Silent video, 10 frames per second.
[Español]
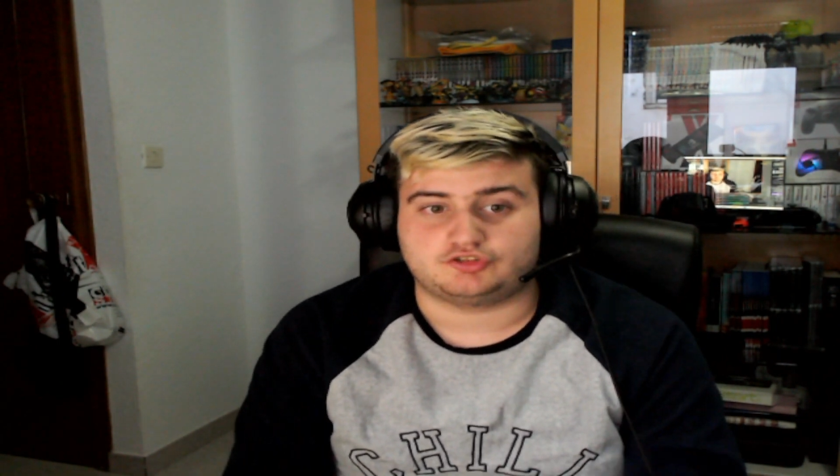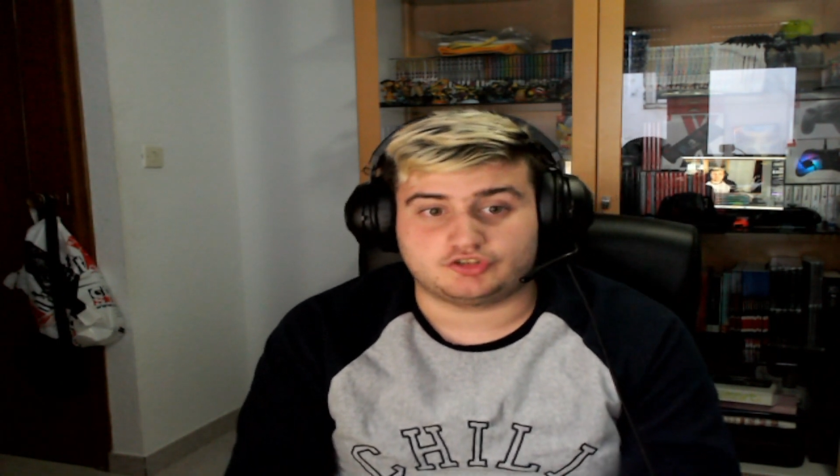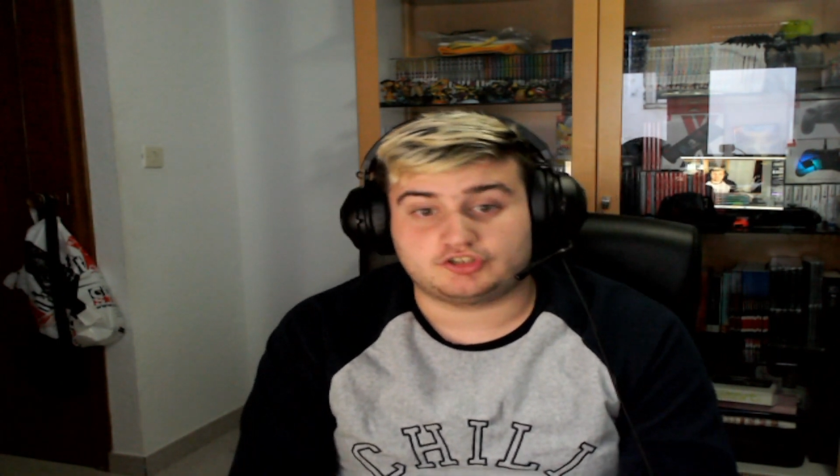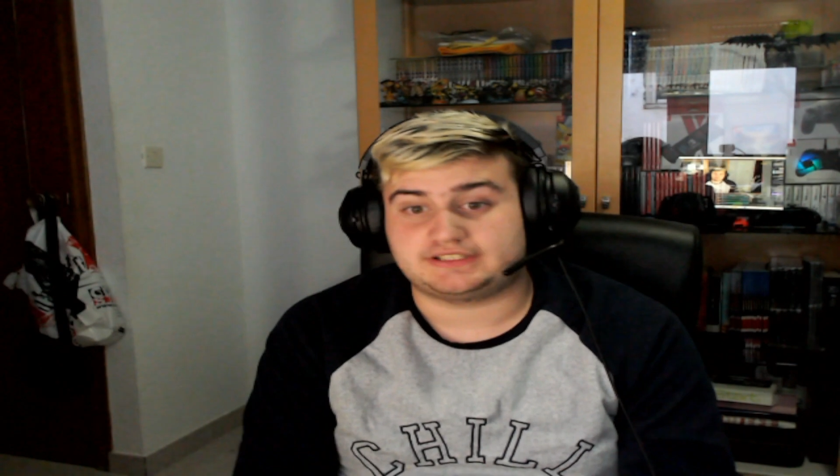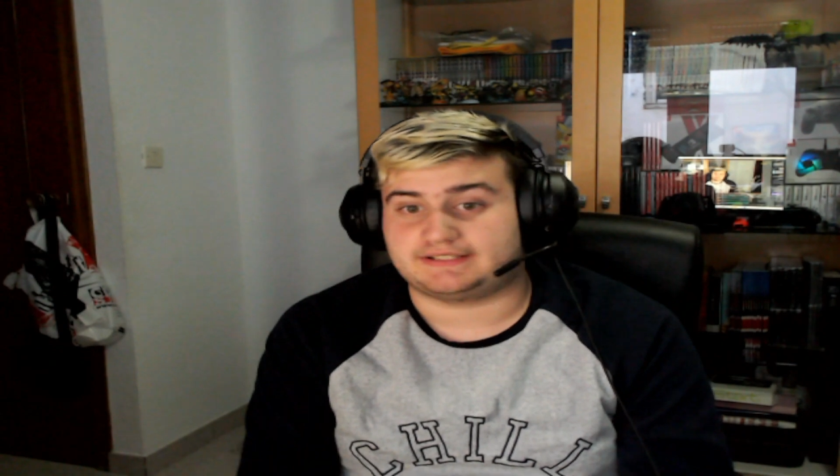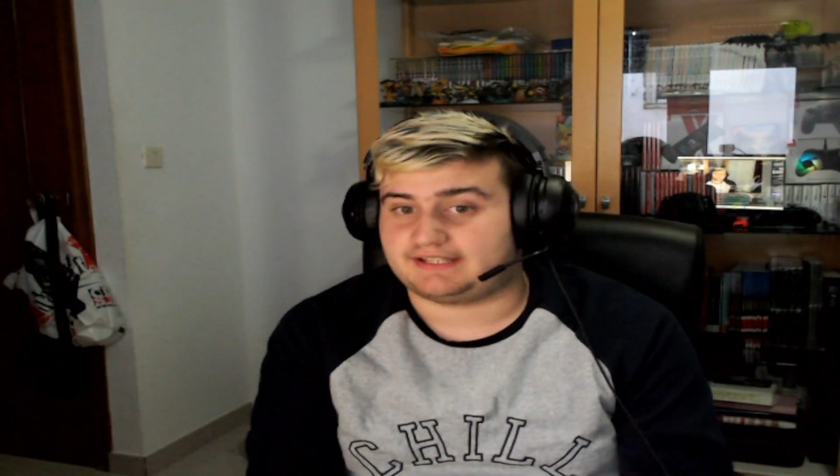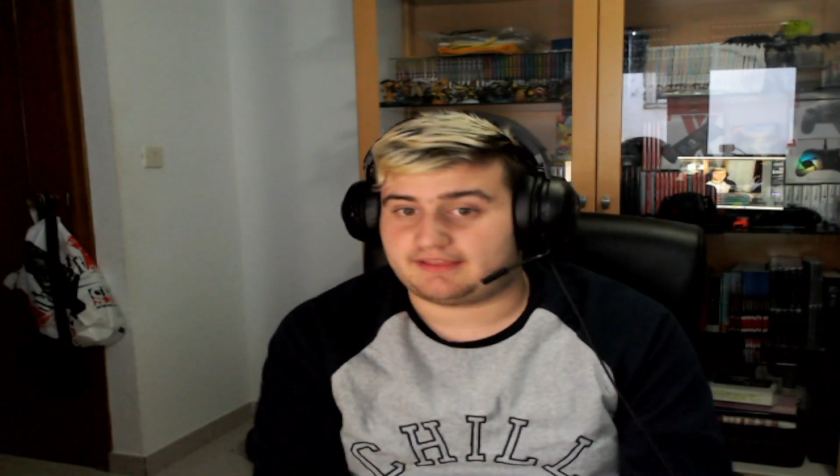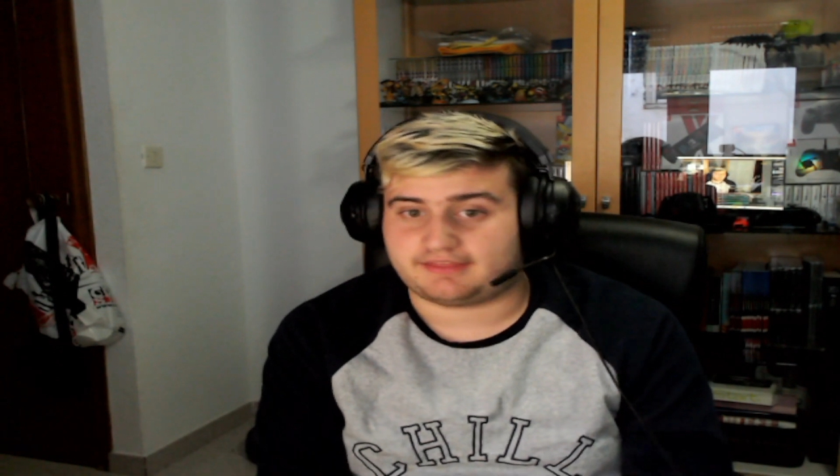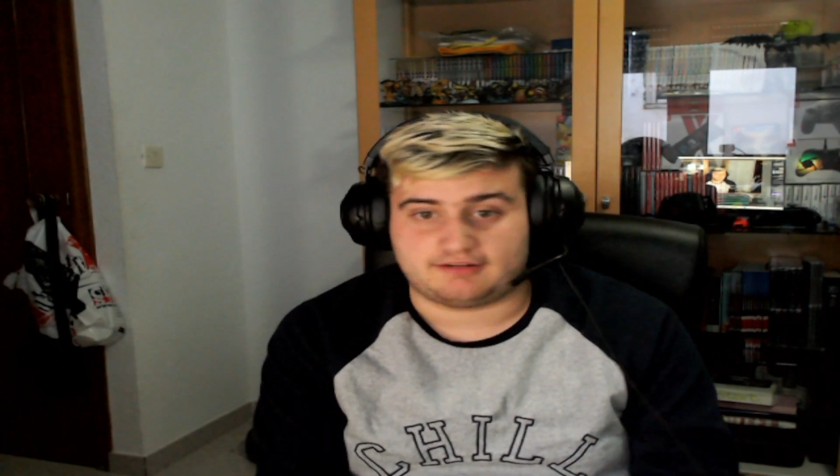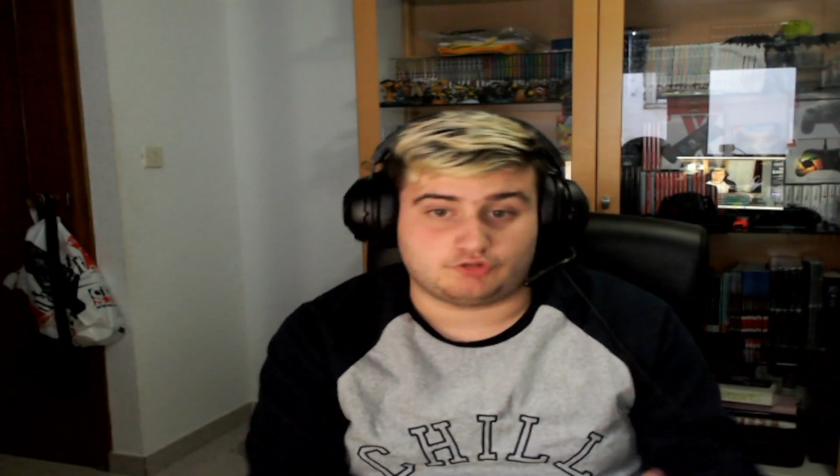yo desde
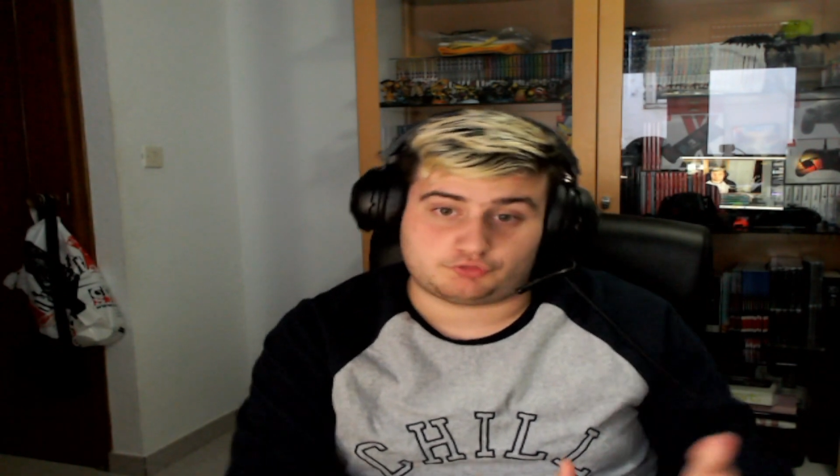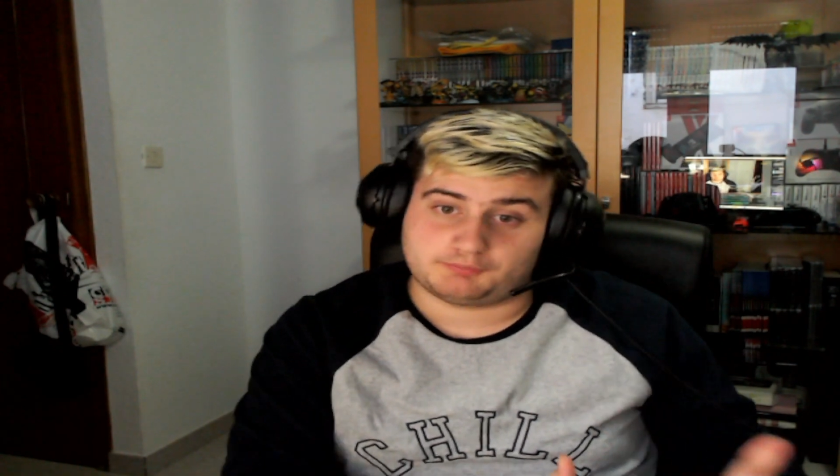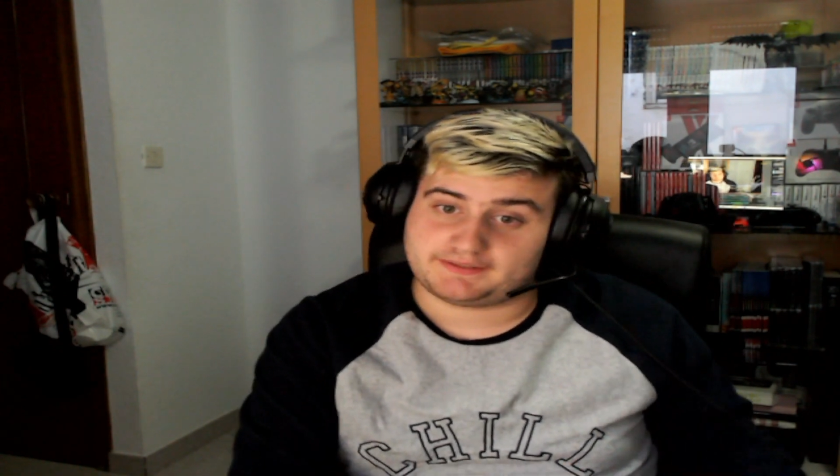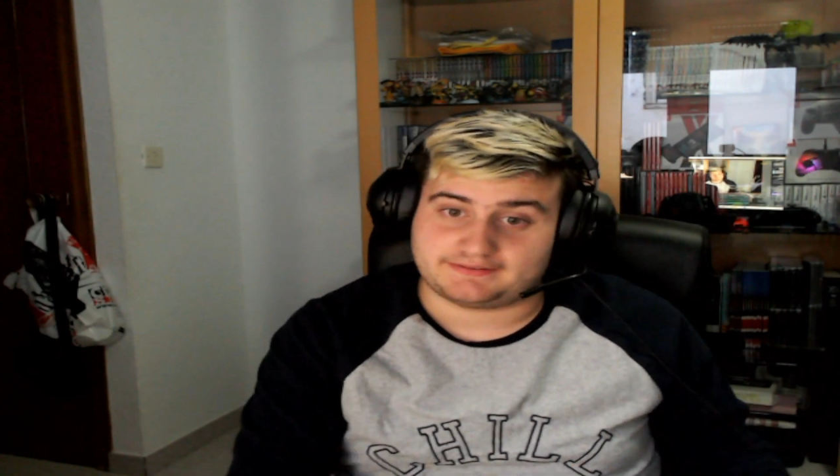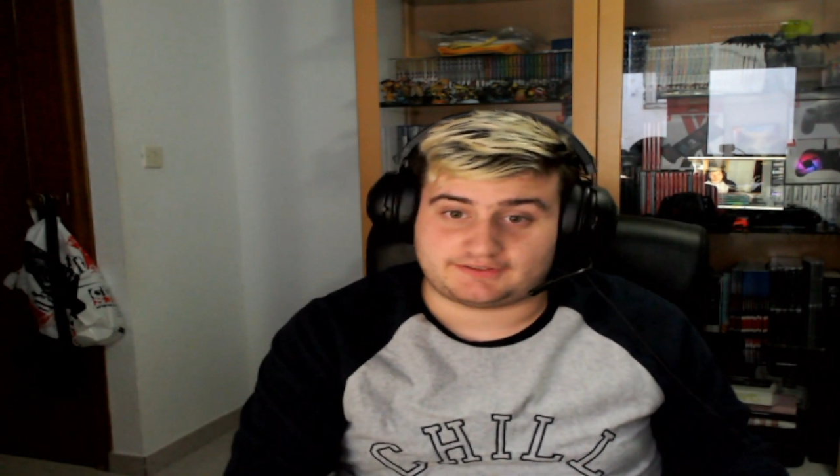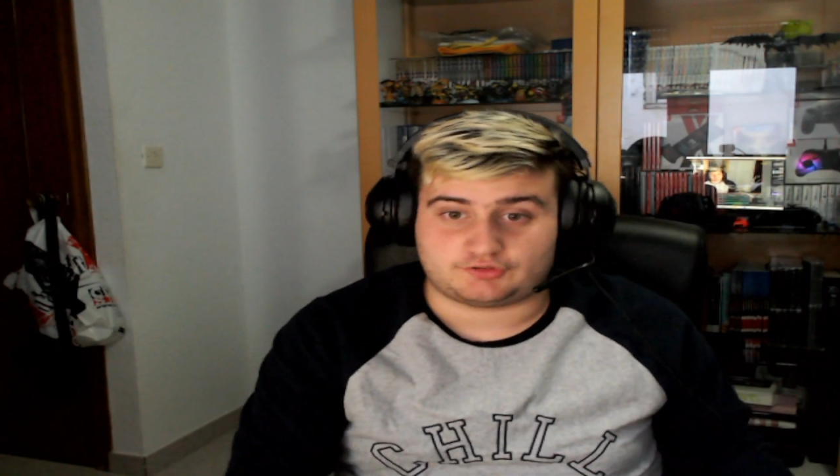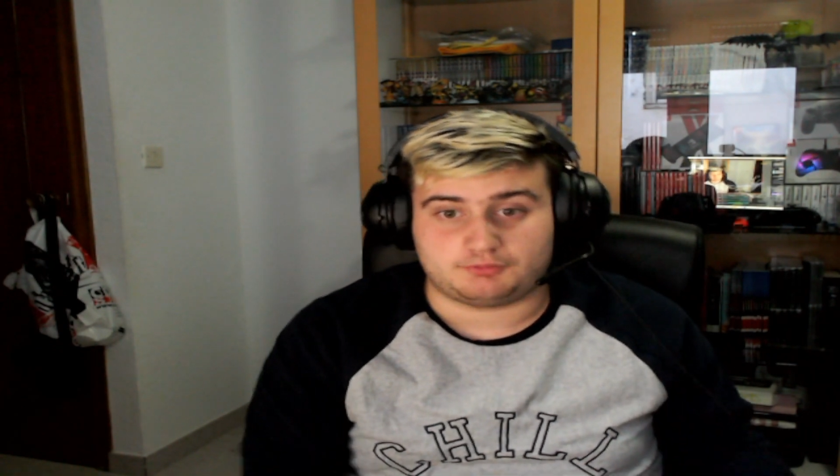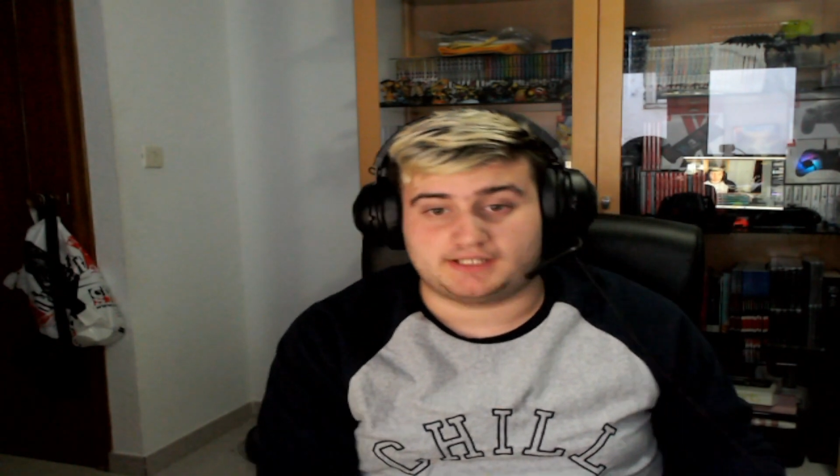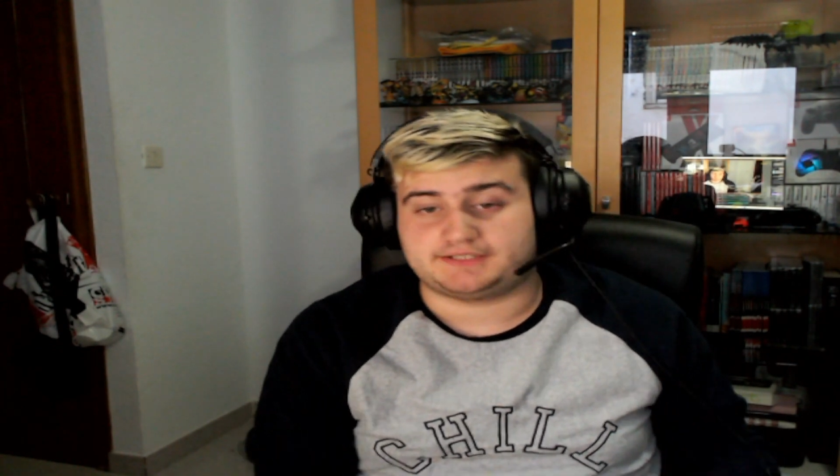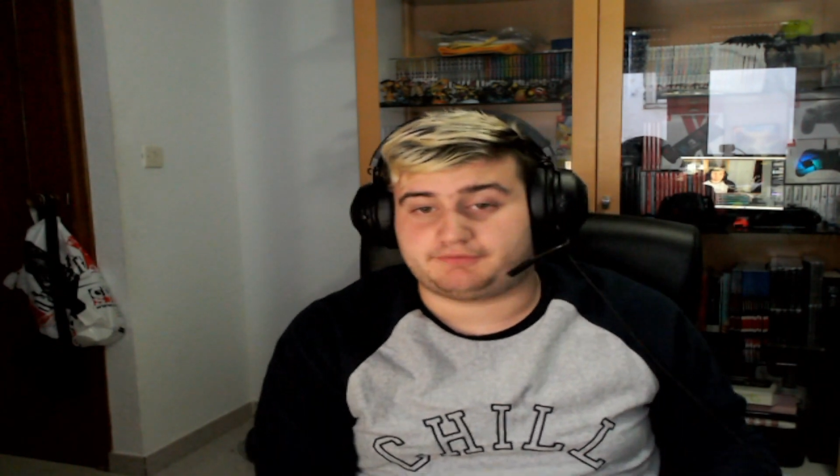hace unos meses estoy
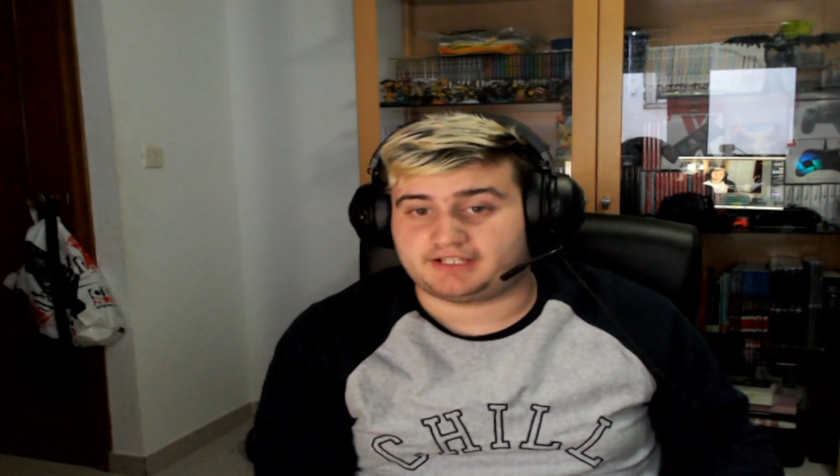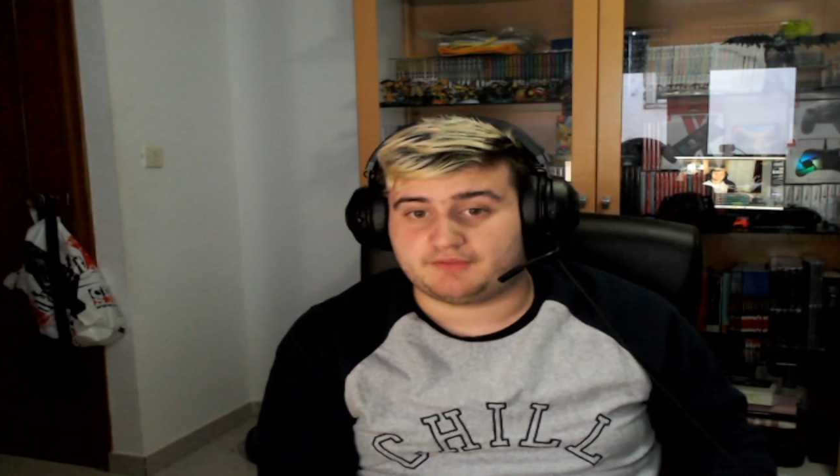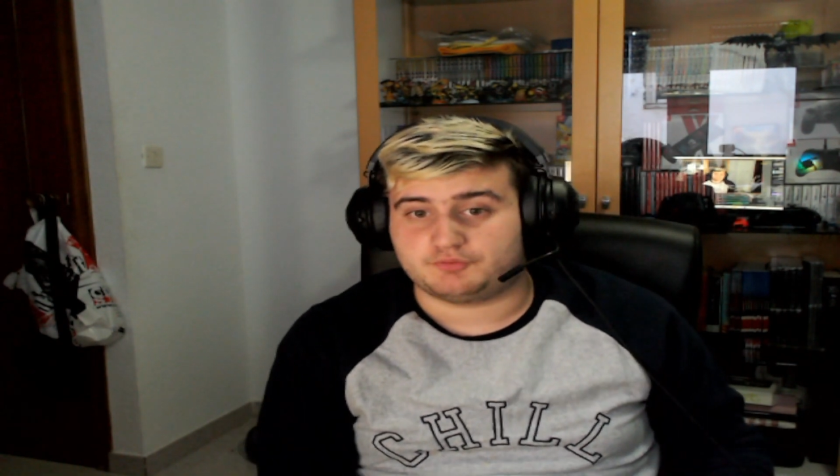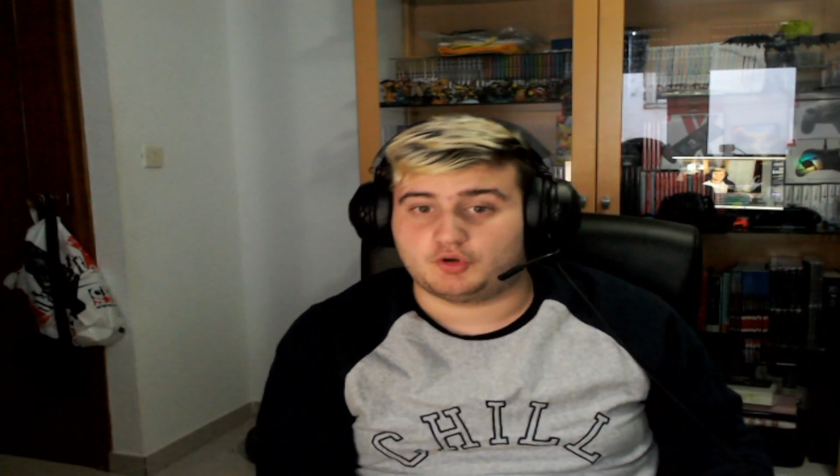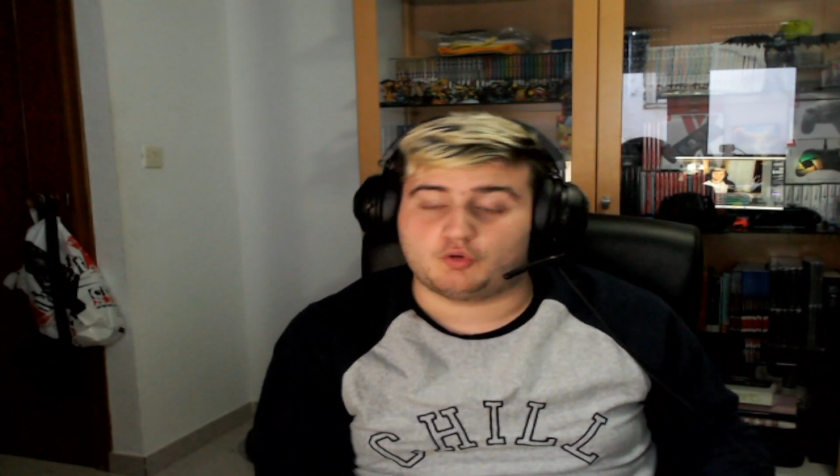planificando